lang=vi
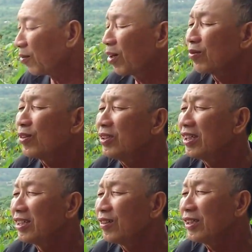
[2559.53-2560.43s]
coi cái lòng ông
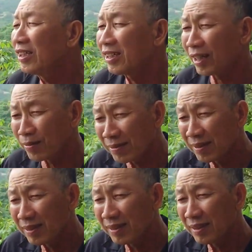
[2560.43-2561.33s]
nói vậy có vậy hay không
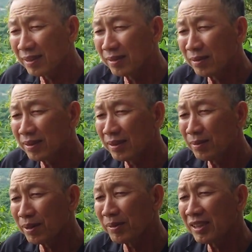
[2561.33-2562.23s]

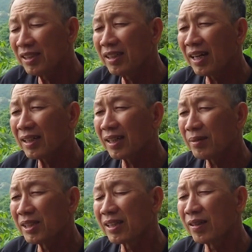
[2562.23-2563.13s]
mình mới chính đáng
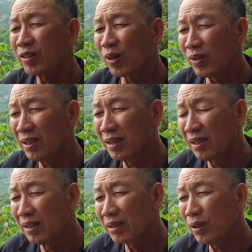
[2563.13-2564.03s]
là mình theo dõi
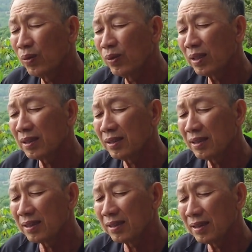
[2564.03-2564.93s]
tu ờ,
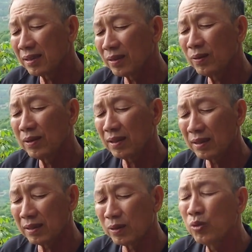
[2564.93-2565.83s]
thí dụ ờ, tôi
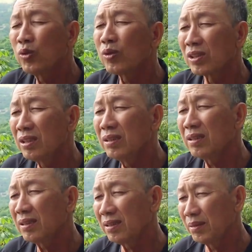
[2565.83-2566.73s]
ờ, tu còn
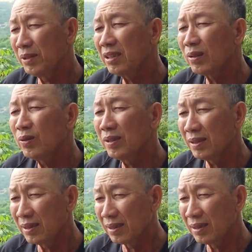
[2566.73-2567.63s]
chưa biết
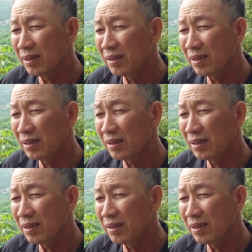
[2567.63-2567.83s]
tôi